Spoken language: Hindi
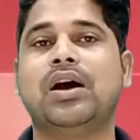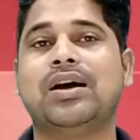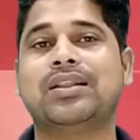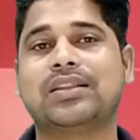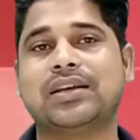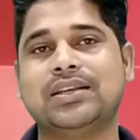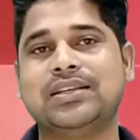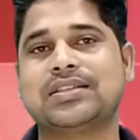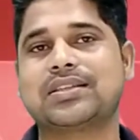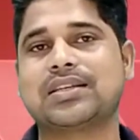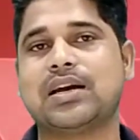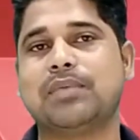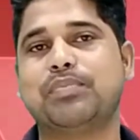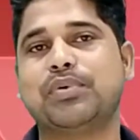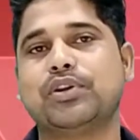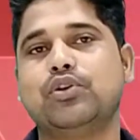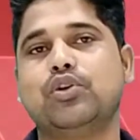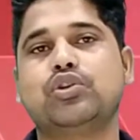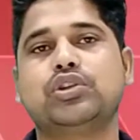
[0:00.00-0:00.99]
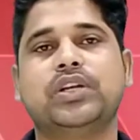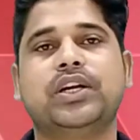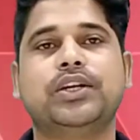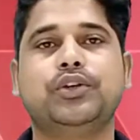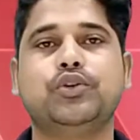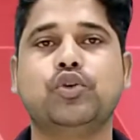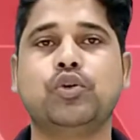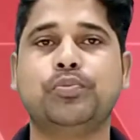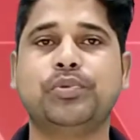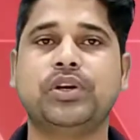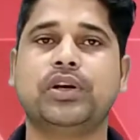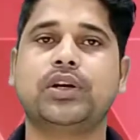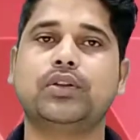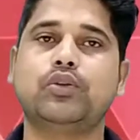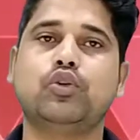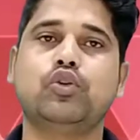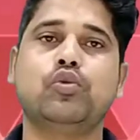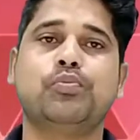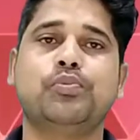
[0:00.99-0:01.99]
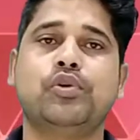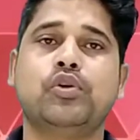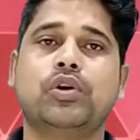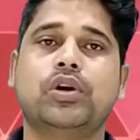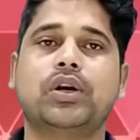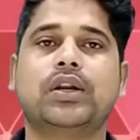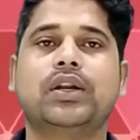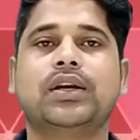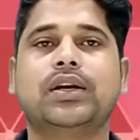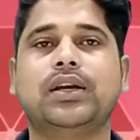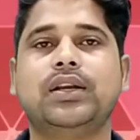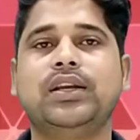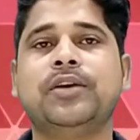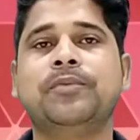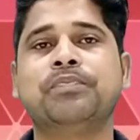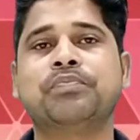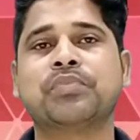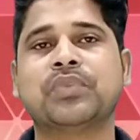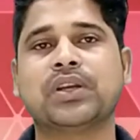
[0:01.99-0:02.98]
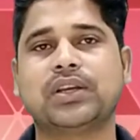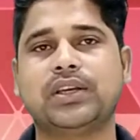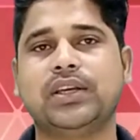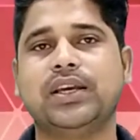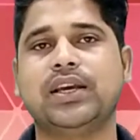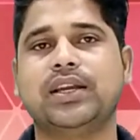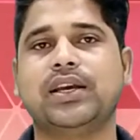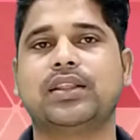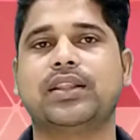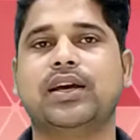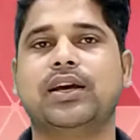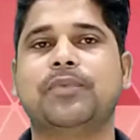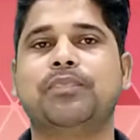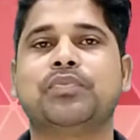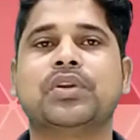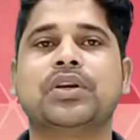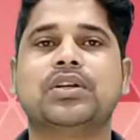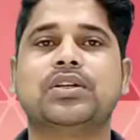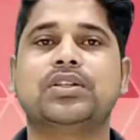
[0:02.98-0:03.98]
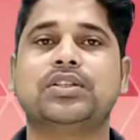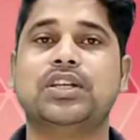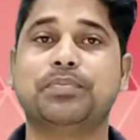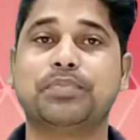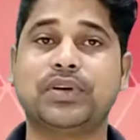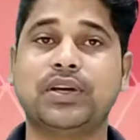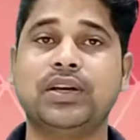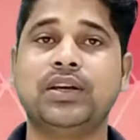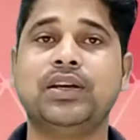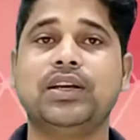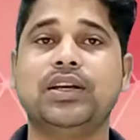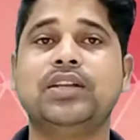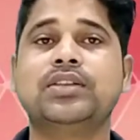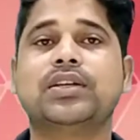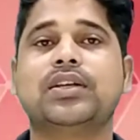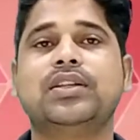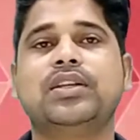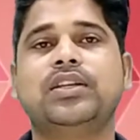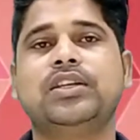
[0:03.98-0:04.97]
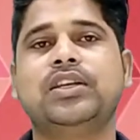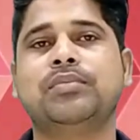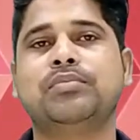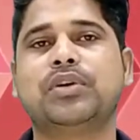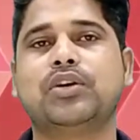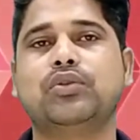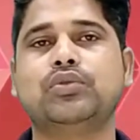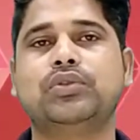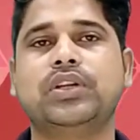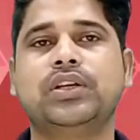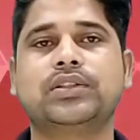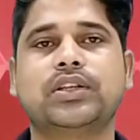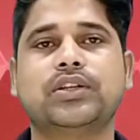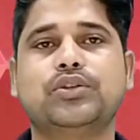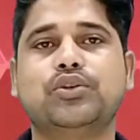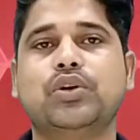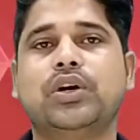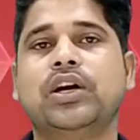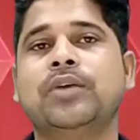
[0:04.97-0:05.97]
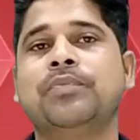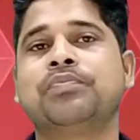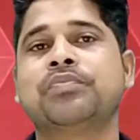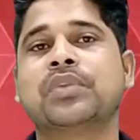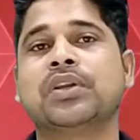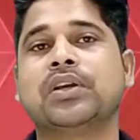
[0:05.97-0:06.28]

अतः इसका प्रयोग जो है यूएपीए का दुरुपयोग करने के लिए किया जाता है जबकि इस अधिनियम का उद्देश्य जो है